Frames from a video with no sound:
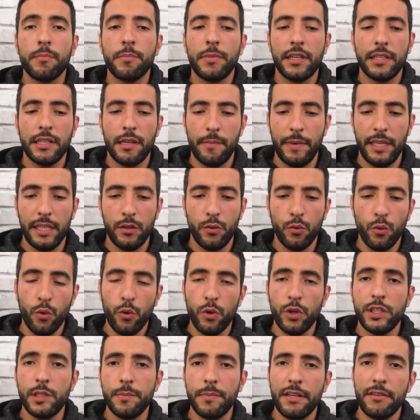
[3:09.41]
apartamento
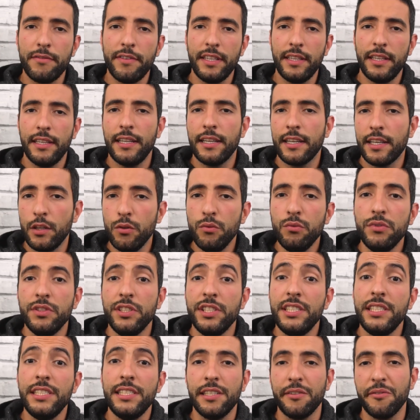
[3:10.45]
hoje para vender daqui um dia,